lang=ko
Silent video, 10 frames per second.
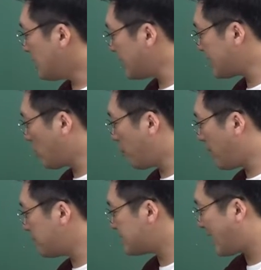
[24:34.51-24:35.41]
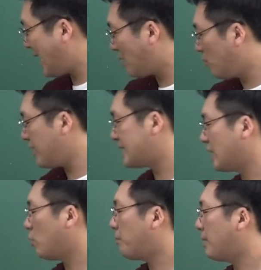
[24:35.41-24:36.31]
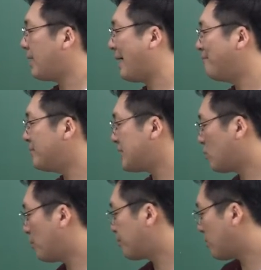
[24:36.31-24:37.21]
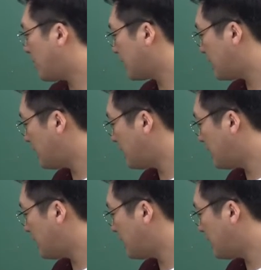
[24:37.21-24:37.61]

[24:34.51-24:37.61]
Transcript: 얘 제곱하면 4고 얘 제곱하면 m제곱 더하기